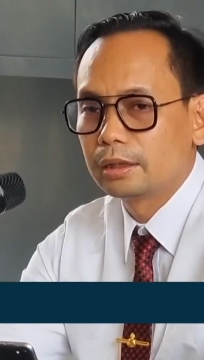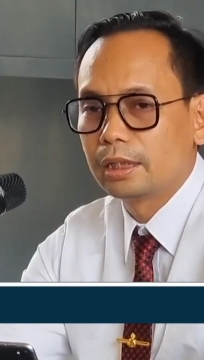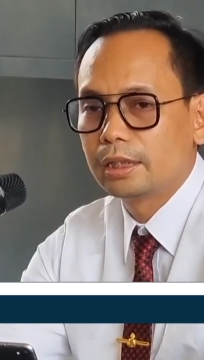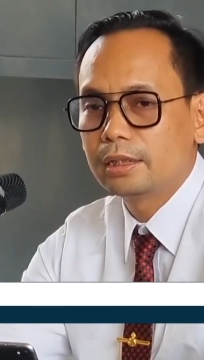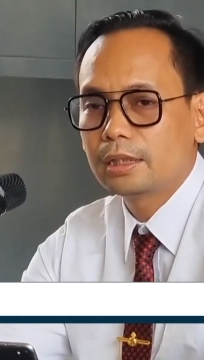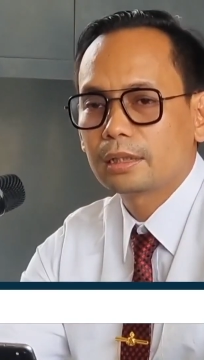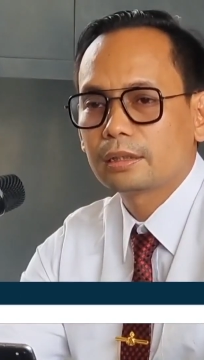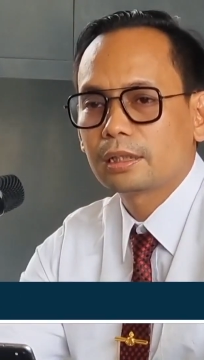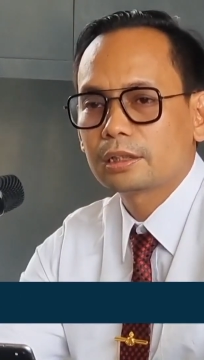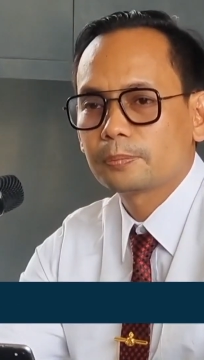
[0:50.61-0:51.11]

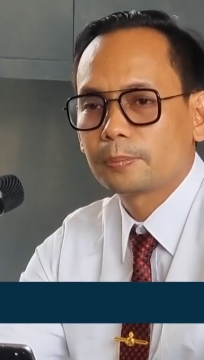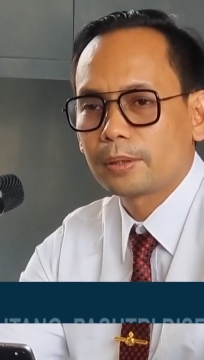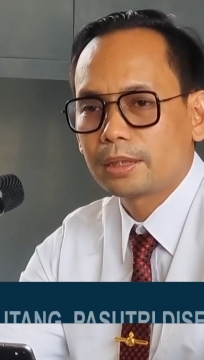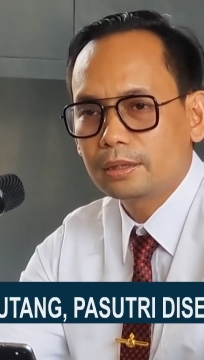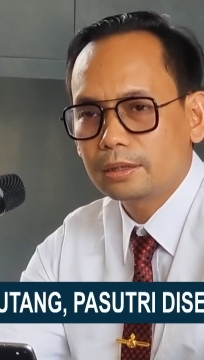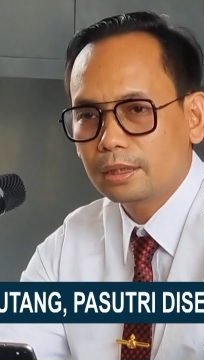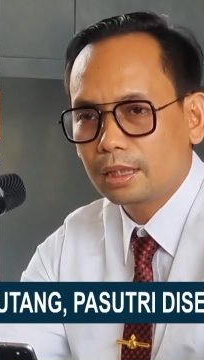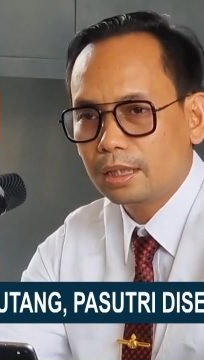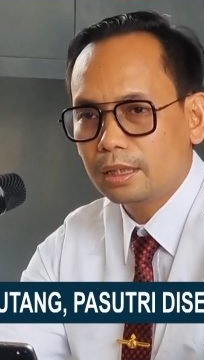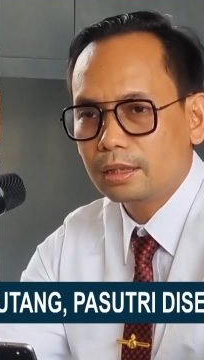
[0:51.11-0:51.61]
Ini atas
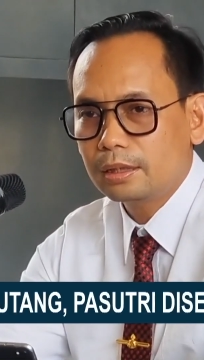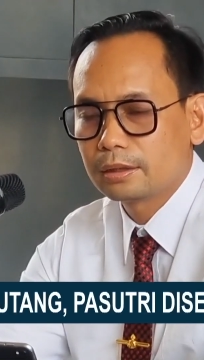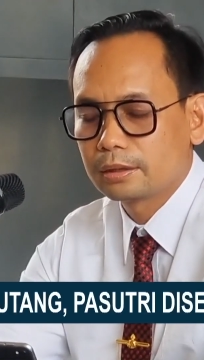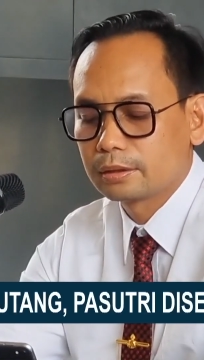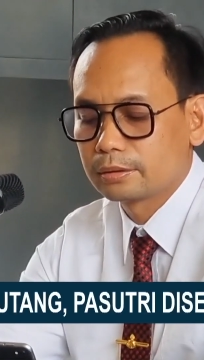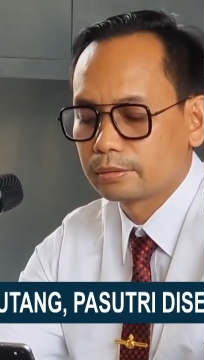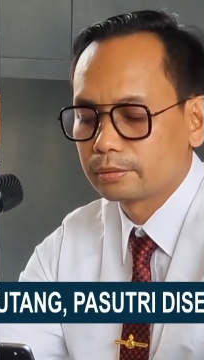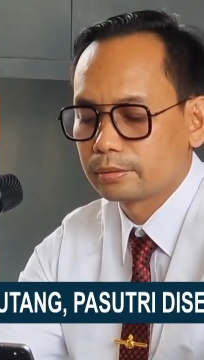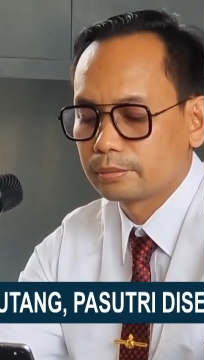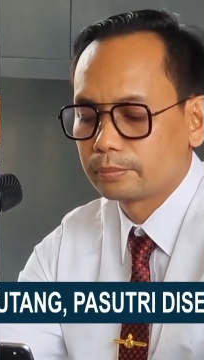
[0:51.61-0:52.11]
perintah
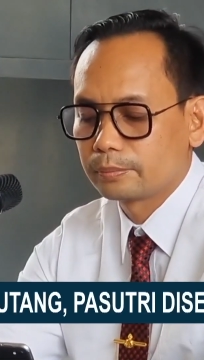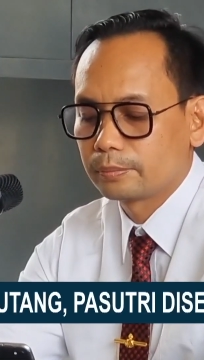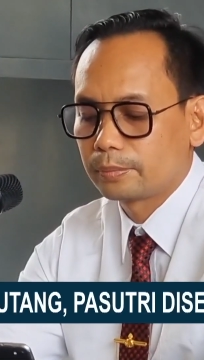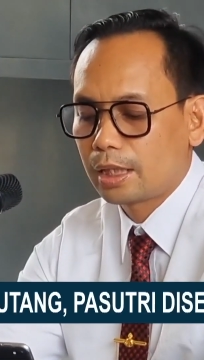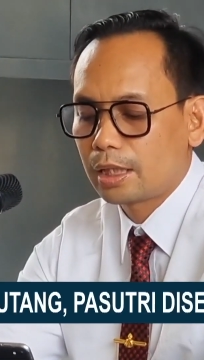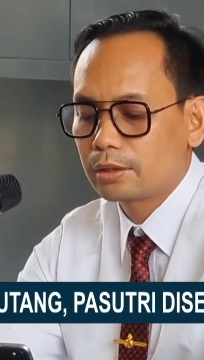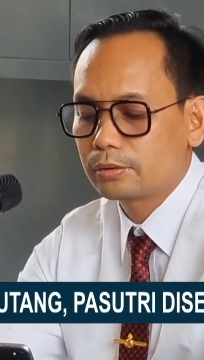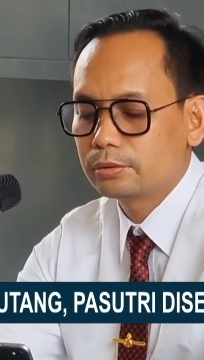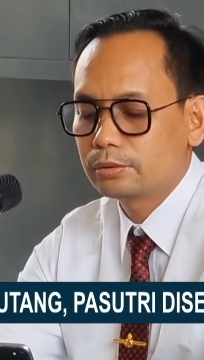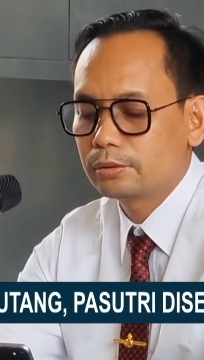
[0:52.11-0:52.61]

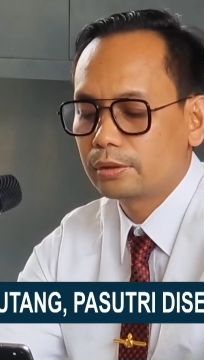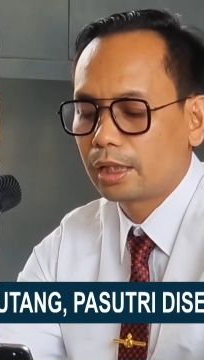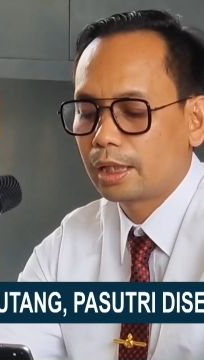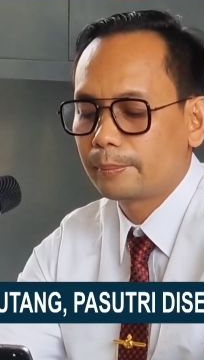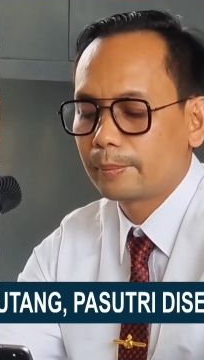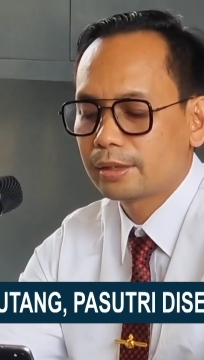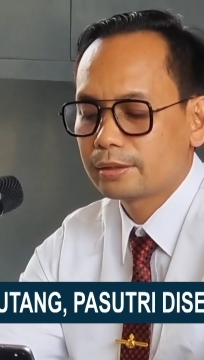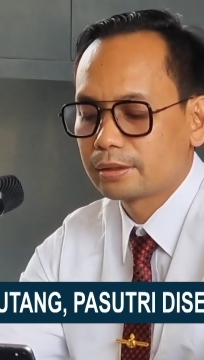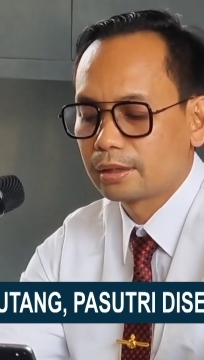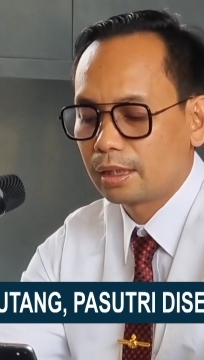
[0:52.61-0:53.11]
pelaku
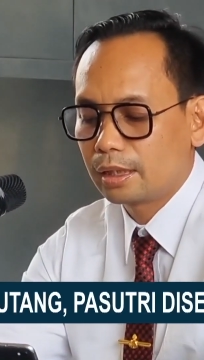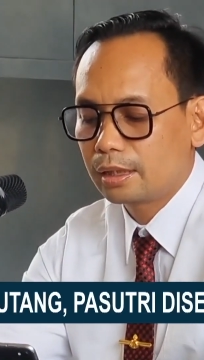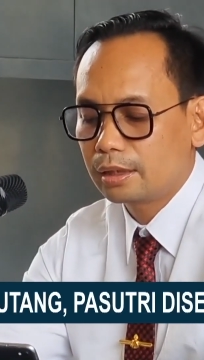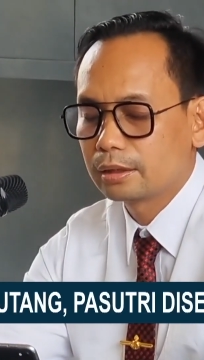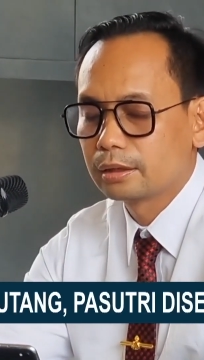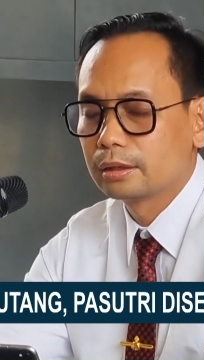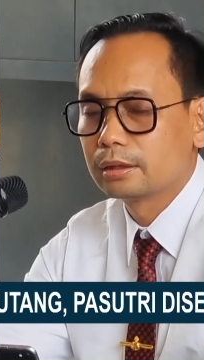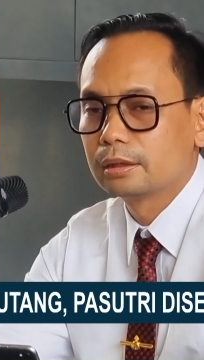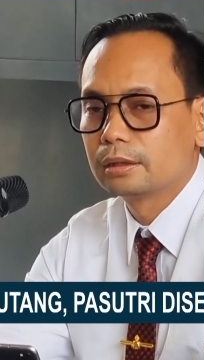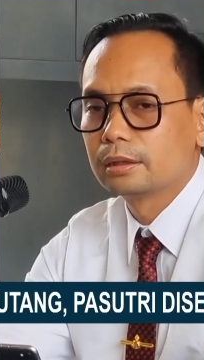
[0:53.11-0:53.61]
MSA